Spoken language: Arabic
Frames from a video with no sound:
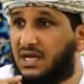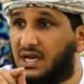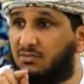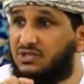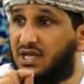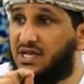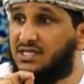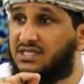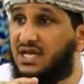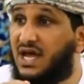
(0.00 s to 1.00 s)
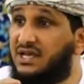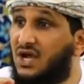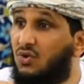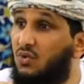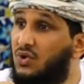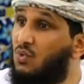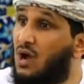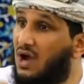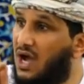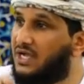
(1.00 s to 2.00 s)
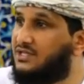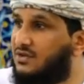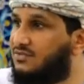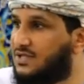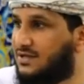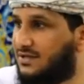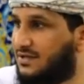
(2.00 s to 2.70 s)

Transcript: لابد الإنسان أن يكون هو قائد نفسه